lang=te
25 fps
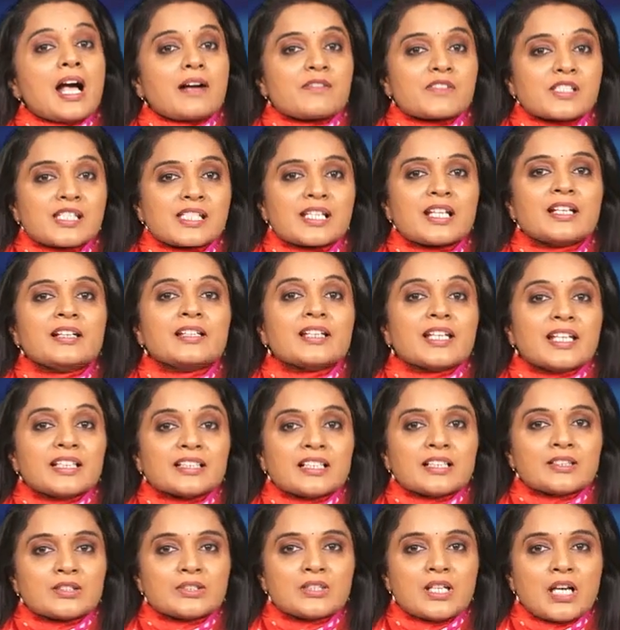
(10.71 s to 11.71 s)
అవసరం
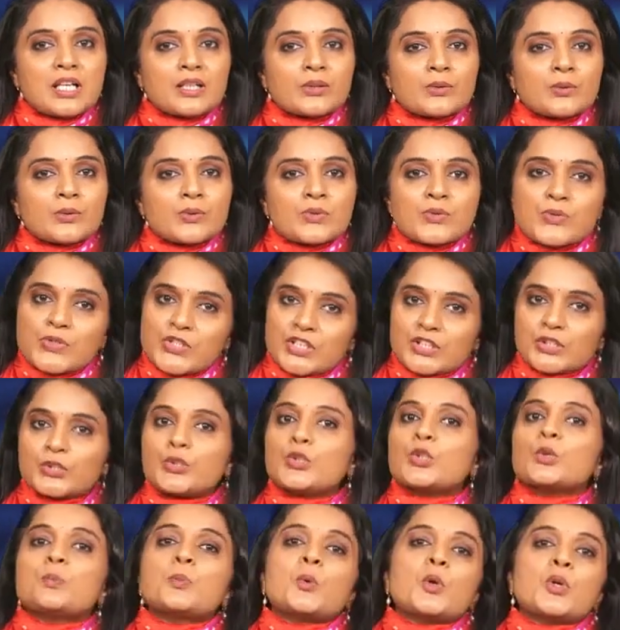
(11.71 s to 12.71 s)
లేదంటున్నారు
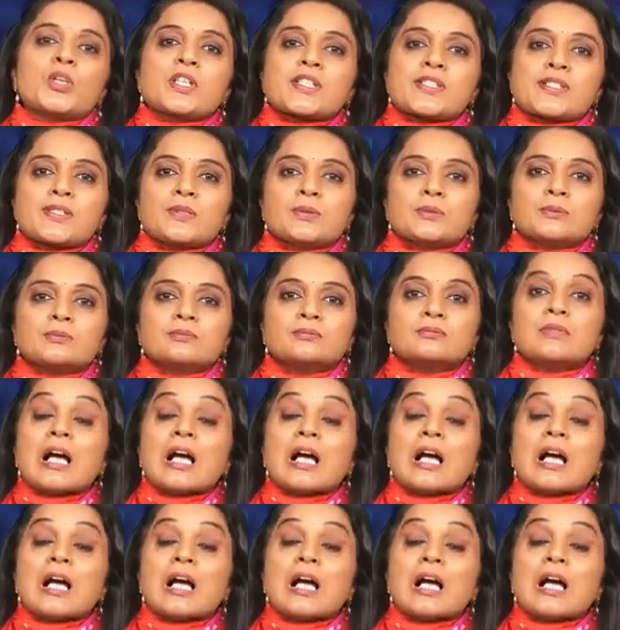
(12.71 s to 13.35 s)
చిత్తూరు పోలీసులు